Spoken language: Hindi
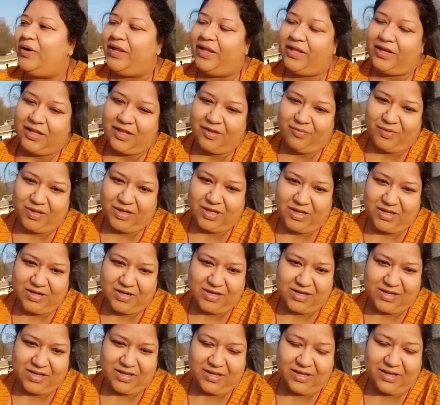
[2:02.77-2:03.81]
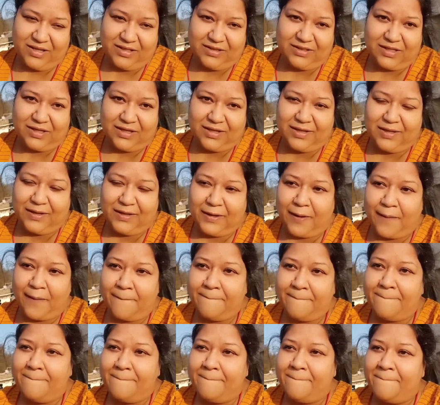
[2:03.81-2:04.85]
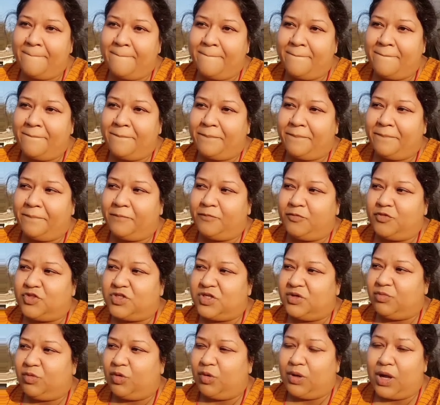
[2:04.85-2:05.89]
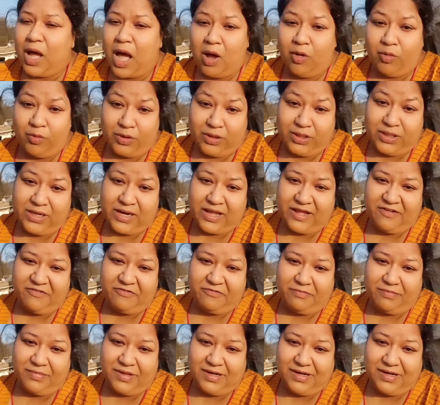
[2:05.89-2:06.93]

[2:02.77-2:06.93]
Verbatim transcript: में घर लिया है ताकि मुझे वो गावटी लाइफ मिले